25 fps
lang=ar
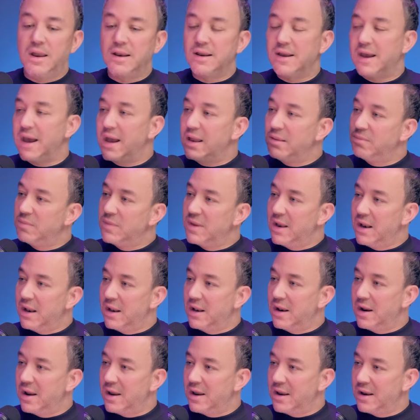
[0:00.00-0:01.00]
ان كان
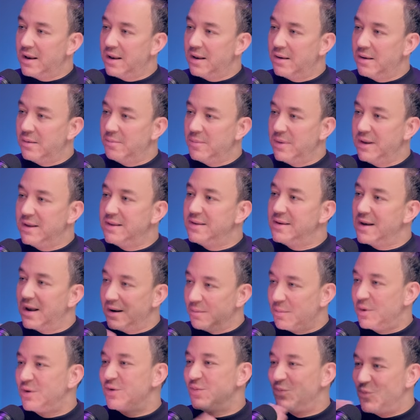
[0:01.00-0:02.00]
الميديا
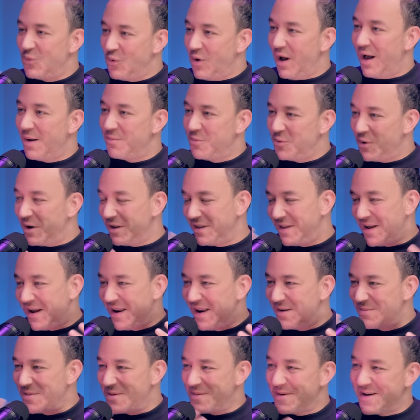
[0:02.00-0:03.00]
المطبوعه بوقتها
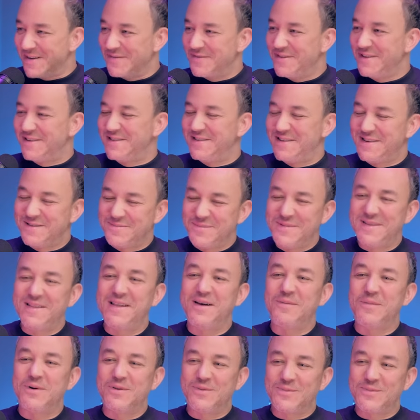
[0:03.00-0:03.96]
هلا ما بقى في كتير ميديا